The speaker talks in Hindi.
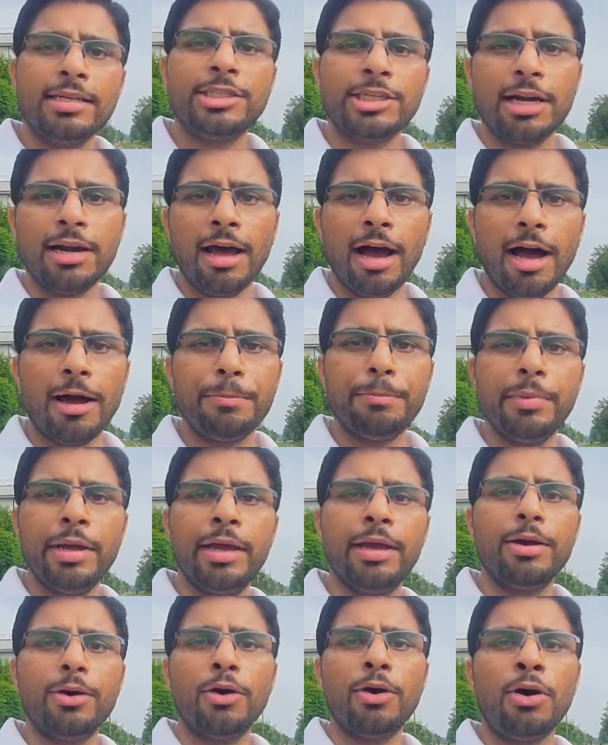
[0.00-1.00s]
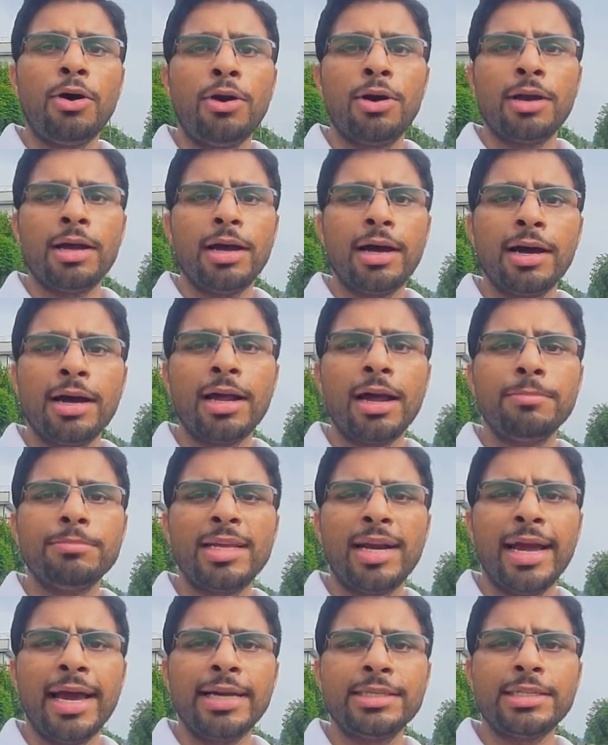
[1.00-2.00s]
चिनाब में और अगर आप
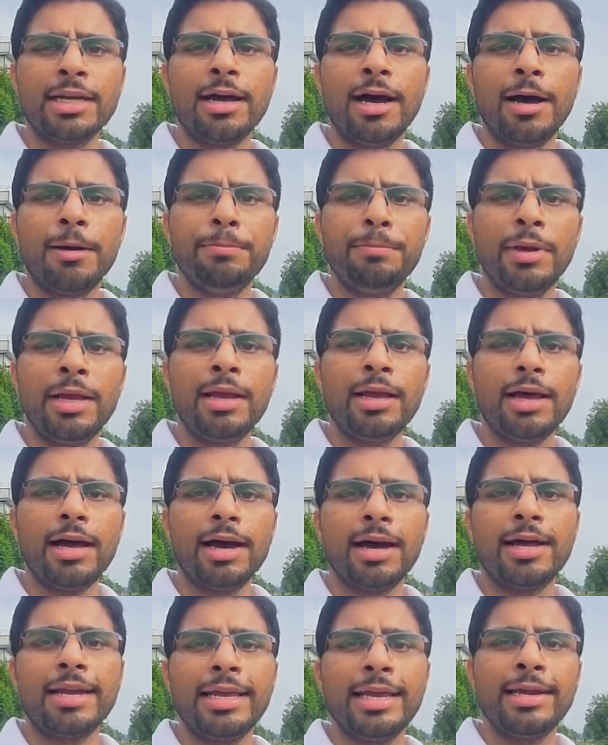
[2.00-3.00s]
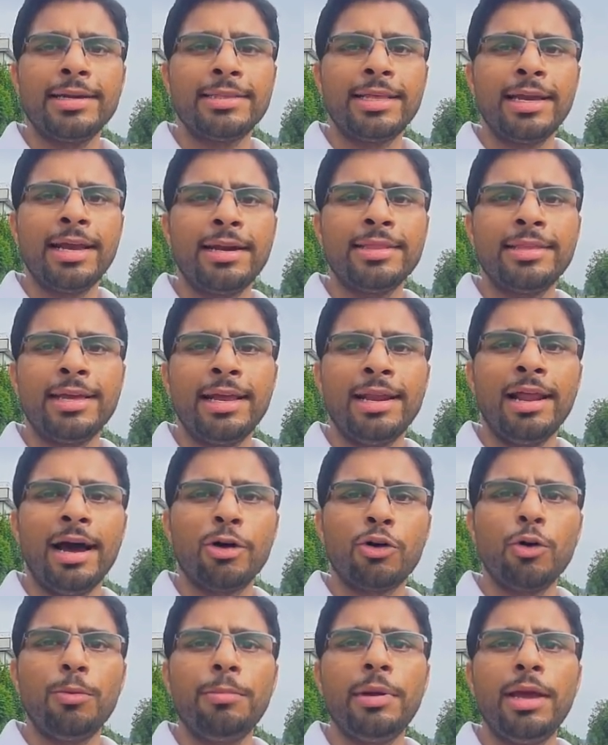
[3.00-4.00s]
दरियाए चनाब में अगर इर्द गिर्द
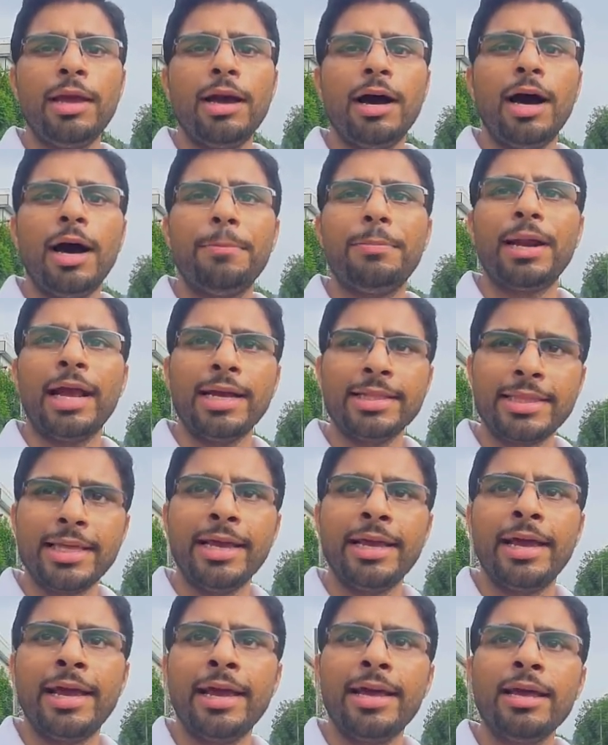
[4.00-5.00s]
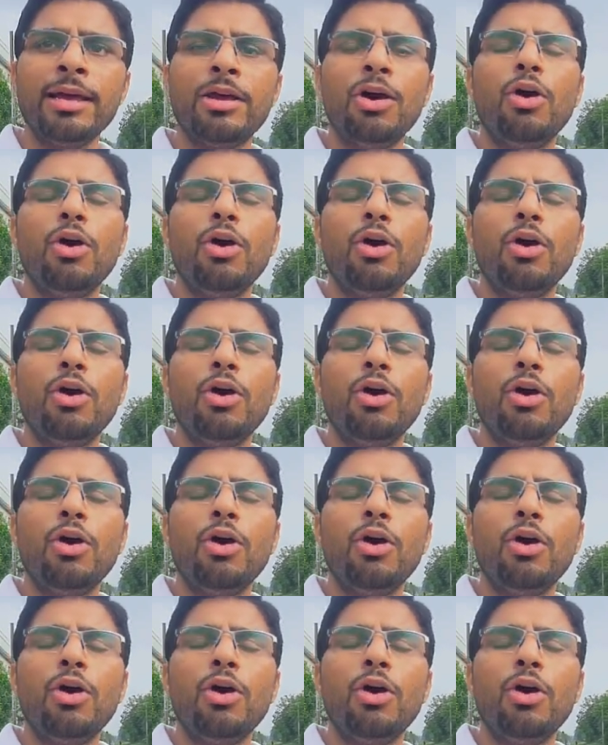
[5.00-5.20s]
इलाकों में आप रहते हैं